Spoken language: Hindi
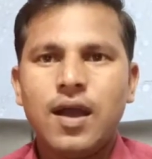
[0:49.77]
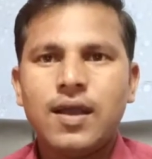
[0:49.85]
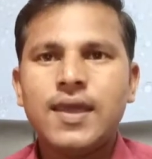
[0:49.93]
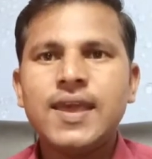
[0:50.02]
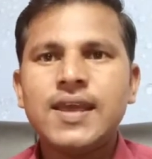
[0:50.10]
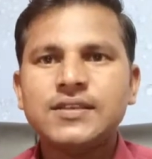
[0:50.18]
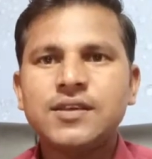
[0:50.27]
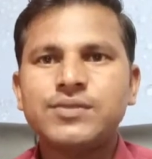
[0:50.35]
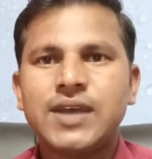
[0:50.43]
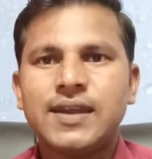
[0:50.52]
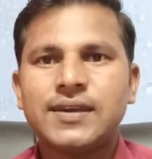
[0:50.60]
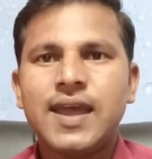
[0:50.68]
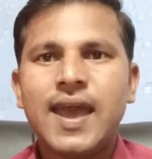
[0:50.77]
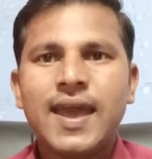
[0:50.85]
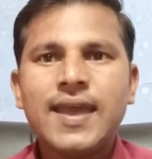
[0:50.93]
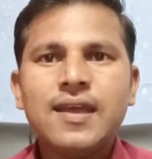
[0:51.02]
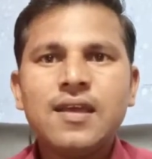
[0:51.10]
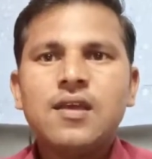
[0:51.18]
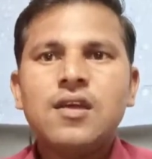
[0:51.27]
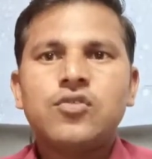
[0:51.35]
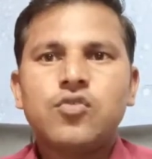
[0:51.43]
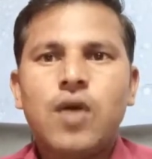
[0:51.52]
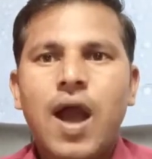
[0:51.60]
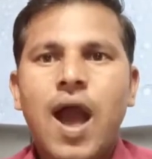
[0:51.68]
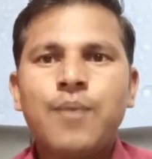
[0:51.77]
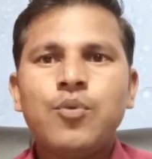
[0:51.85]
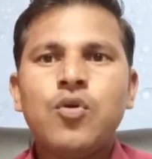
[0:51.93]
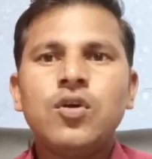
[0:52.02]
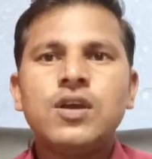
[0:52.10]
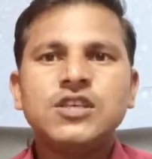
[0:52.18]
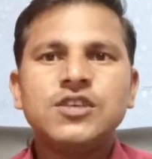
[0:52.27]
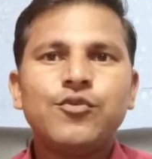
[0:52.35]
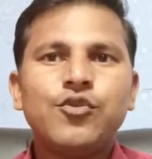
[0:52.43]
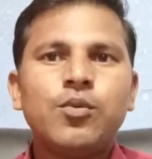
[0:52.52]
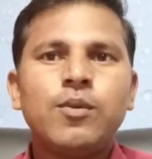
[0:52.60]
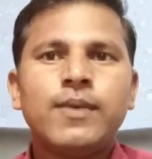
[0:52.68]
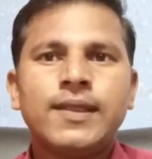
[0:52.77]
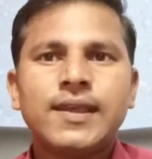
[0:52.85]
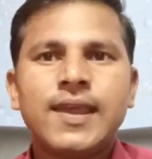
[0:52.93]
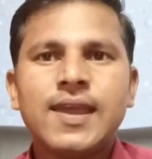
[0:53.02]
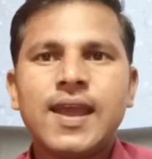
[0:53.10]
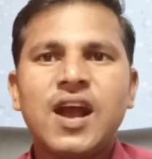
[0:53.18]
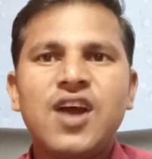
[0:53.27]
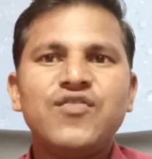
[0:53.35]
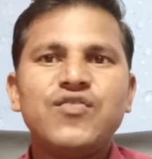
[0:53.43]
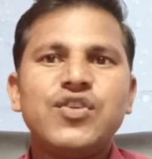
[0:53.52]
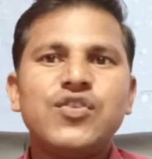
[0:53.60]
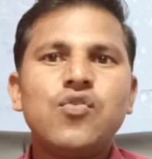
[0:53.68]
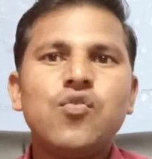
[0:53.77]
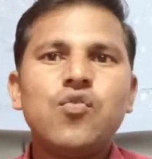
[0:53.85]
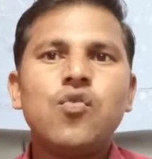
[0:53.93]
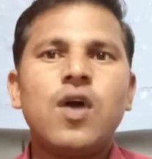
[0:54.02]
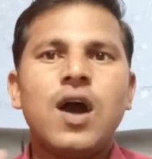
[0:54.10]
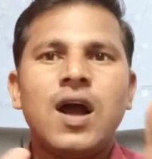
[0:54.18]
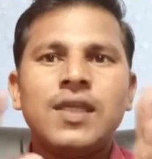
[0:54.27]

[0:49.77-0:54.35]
अगर ये सब जानना है तो आप लोग इस वीडियो को बने रहिएगा वीडियो को